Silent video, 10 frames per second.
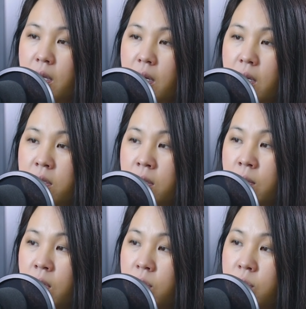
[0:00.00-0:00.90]
lỡ tôi
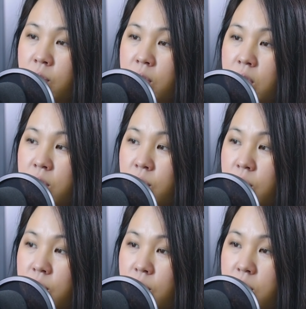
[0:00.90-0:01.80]
mua của tôi cứ
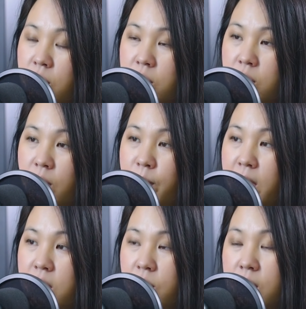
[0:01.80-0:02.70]
xô xô xô xô
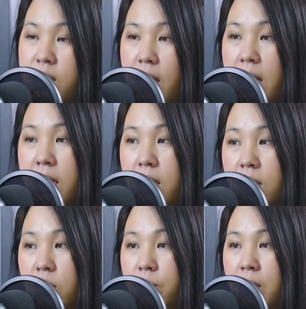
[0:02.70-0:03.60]
bế xuống đá nè
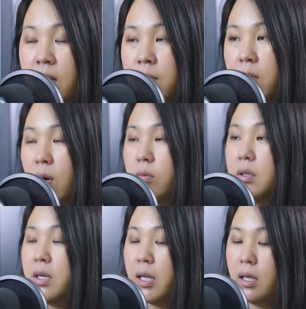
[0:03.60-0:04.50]
tôi bỏ này mỏng
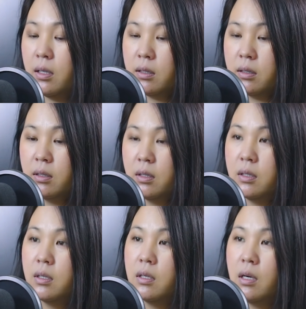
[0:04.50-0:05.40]
đó nè
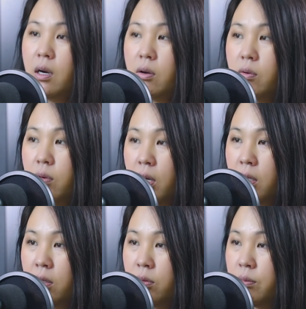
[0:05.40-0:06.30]
họ cú
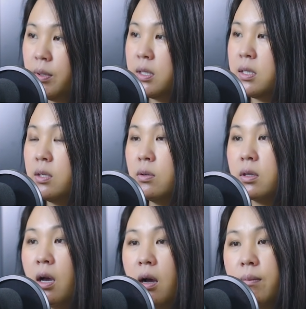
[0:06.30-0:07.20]
ở lu mi chỉ cho
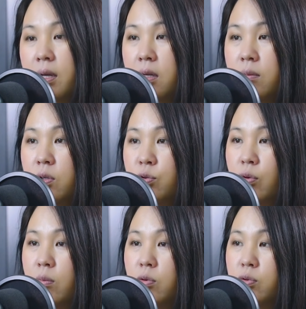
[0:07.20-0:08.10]
thọ mà đi mua
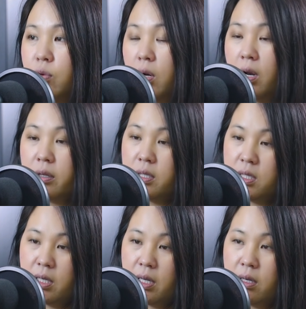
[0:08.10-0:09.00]
xuống mua xuống lo thế
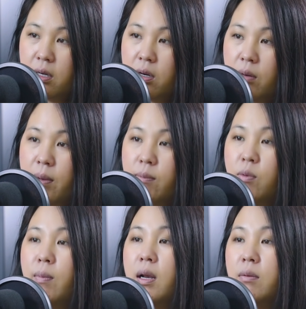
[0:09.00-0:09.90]
xin này có mà
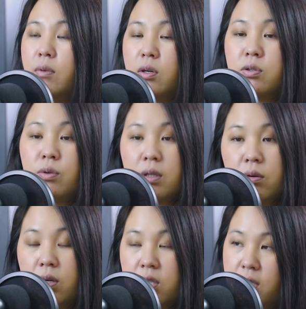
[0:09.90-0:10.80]
mua mà lấy mua có xuống
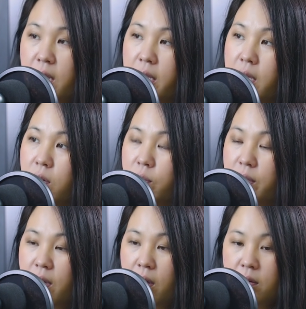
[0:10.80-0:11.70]
đâu có chỉ cả kia cũng
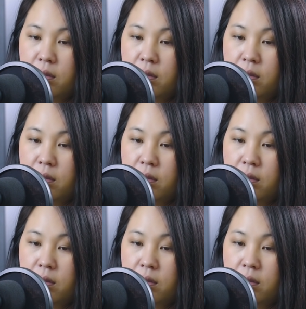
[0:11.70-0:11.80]
bây giờ